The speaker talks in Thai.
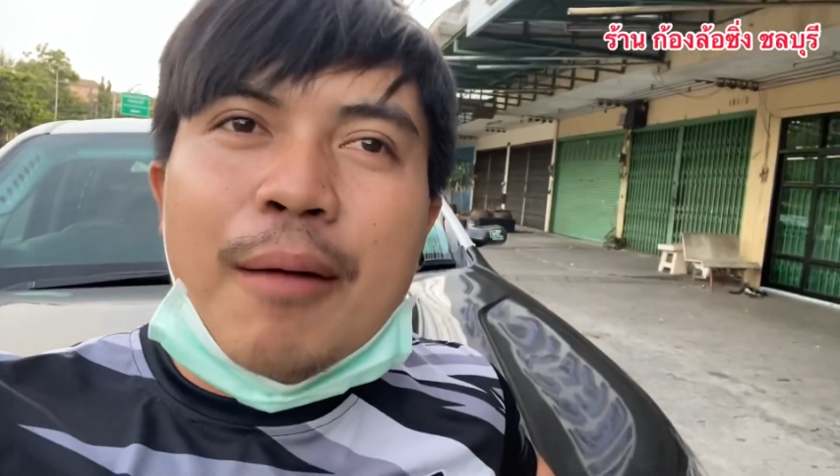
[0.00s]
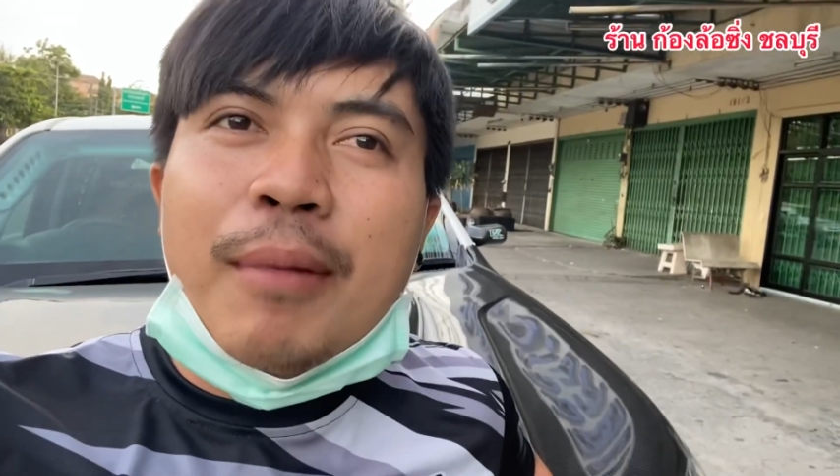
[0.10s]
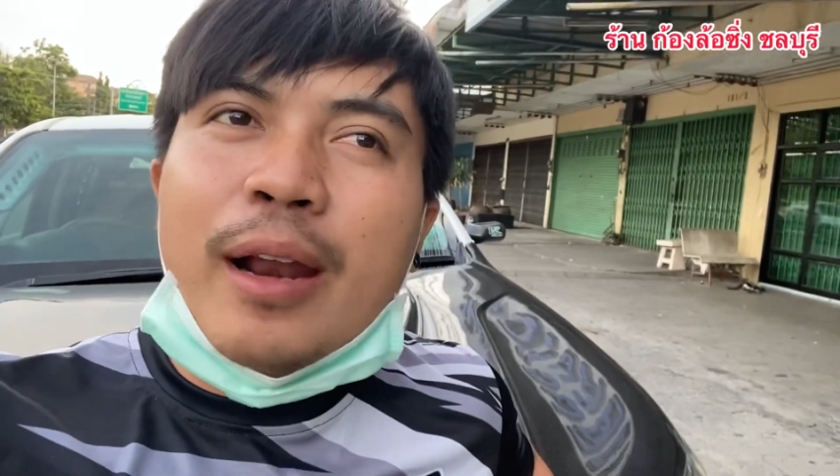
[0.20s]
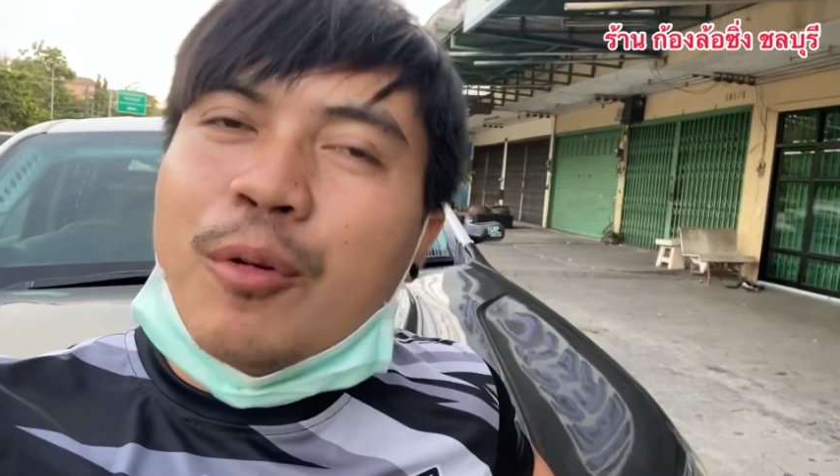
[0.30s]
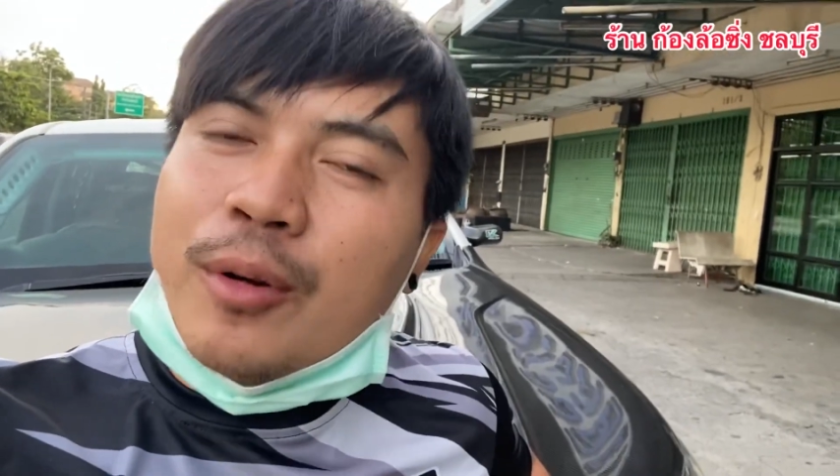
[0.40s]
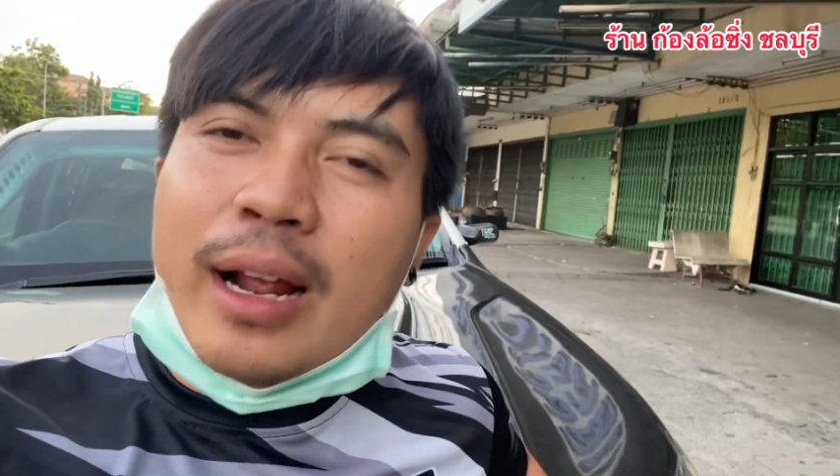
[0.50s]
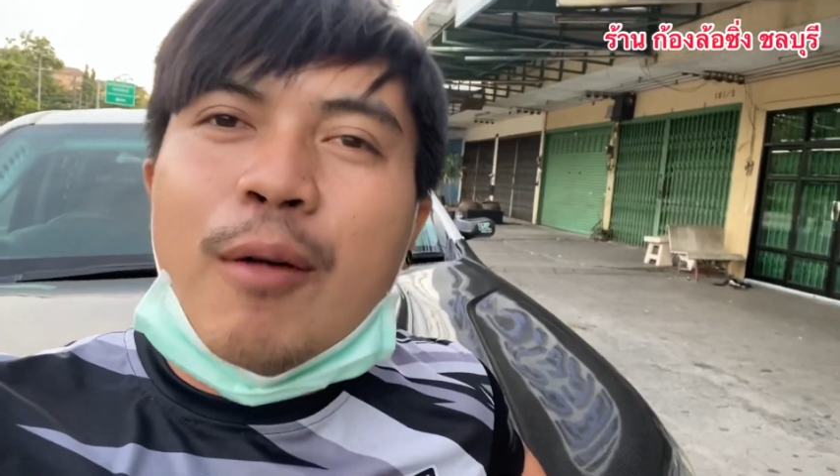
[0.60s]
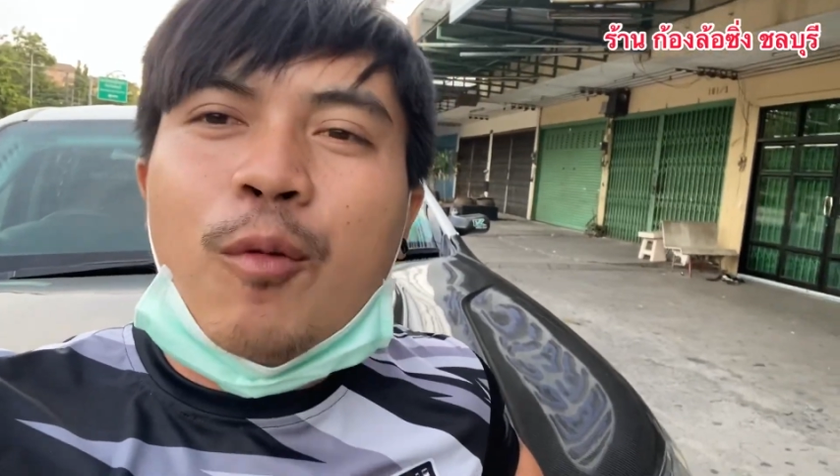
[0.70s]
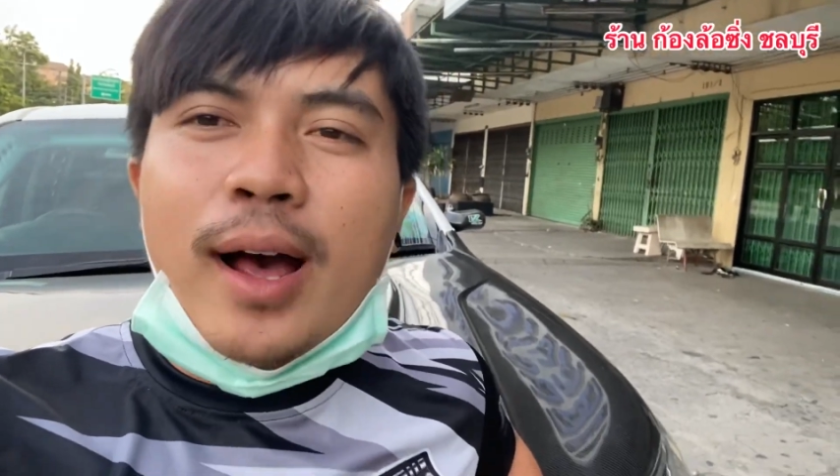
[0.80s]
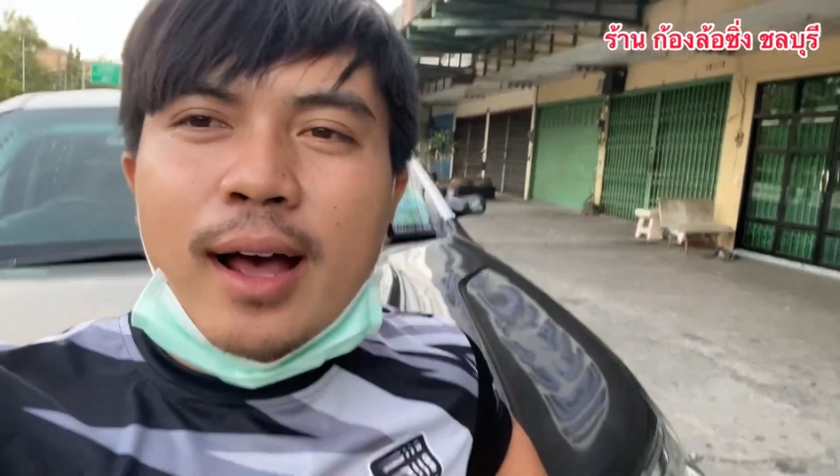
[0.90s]
มาดูนะครับ
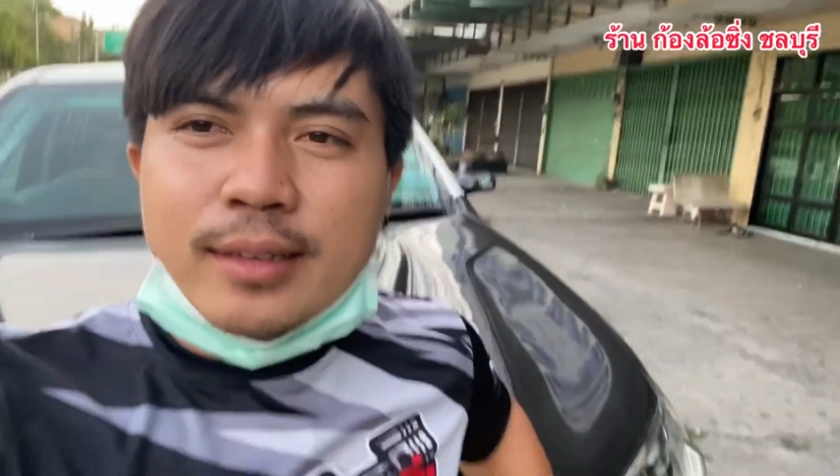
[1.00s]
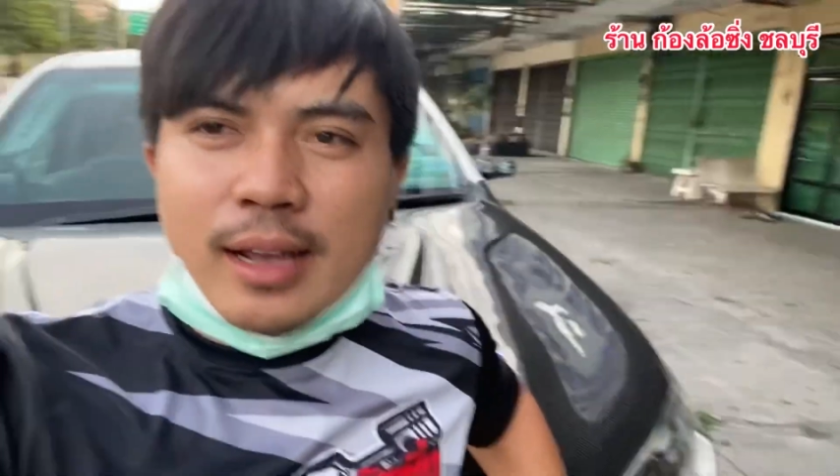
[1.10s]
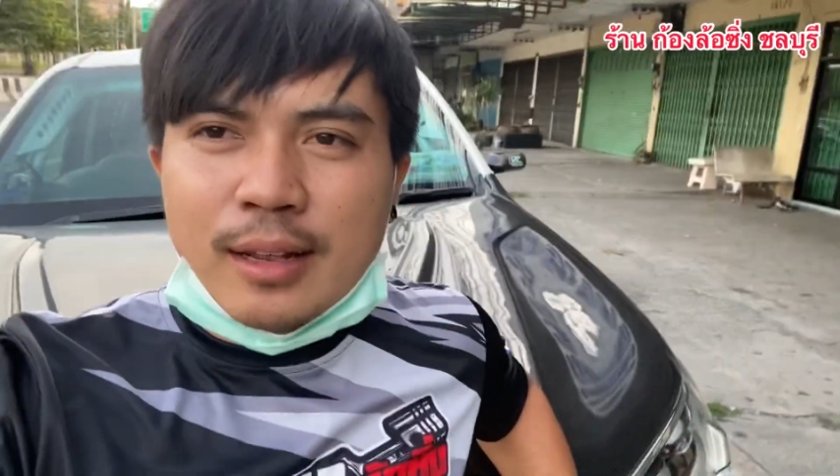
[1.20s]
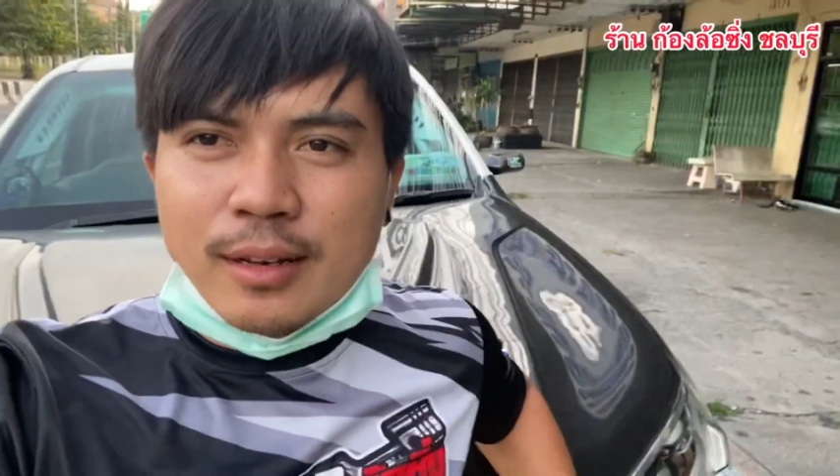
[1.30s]
ว่าจะ